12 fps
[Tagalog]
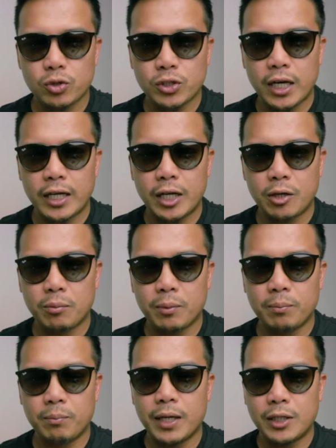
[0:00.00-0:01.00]
ko sana yung
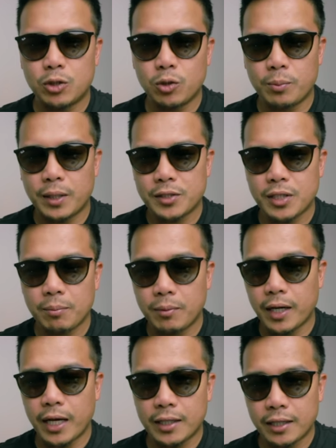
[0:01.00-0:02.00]
medyo mas
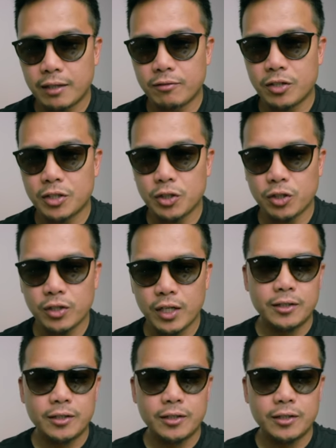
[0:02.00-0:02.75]
upgraded na version.